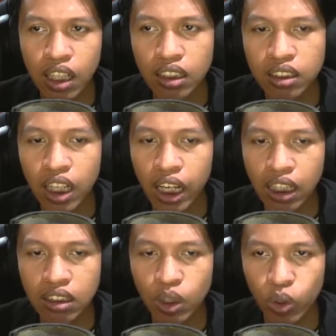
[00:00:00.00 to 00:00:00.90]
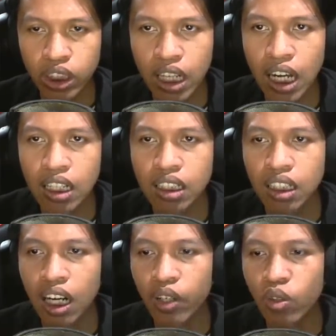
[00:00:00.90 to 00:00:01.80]
okay. Ice Giant satu hit kah?
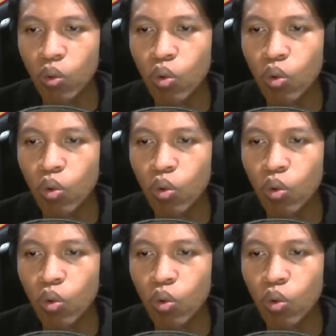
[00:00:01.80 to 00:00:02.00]
I don't know.